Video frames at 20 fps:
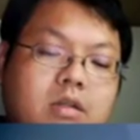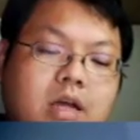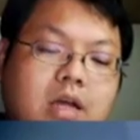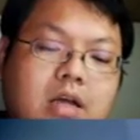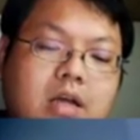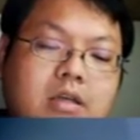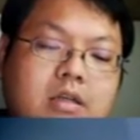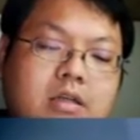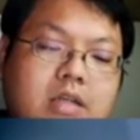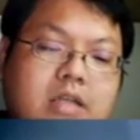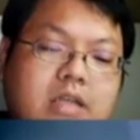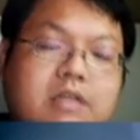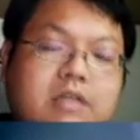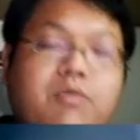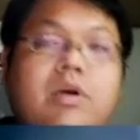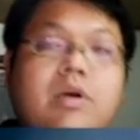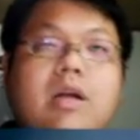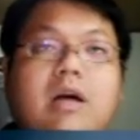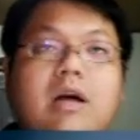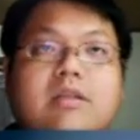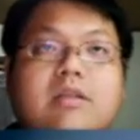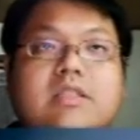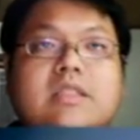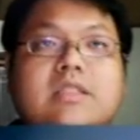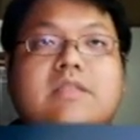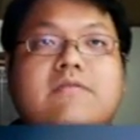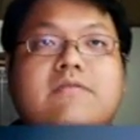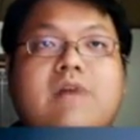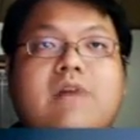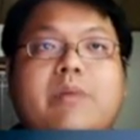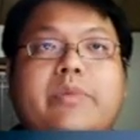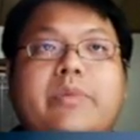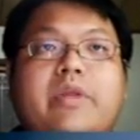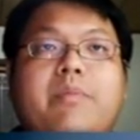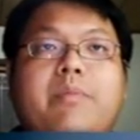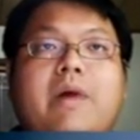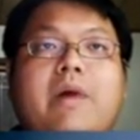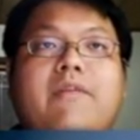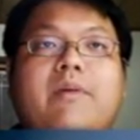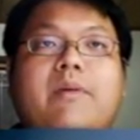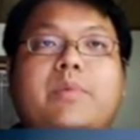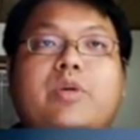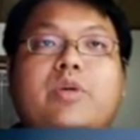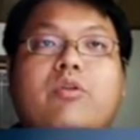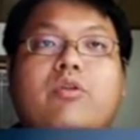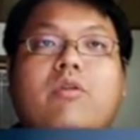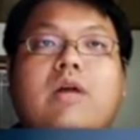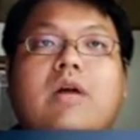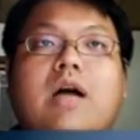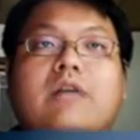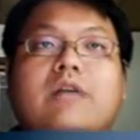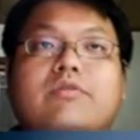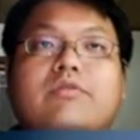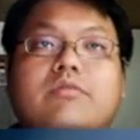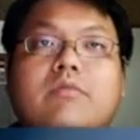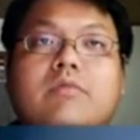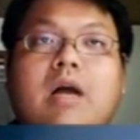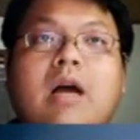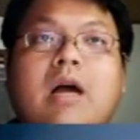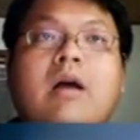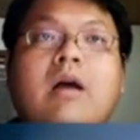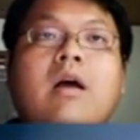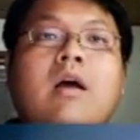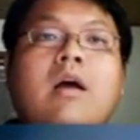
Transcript: 那也为了要吸引发明人把发明公开出来，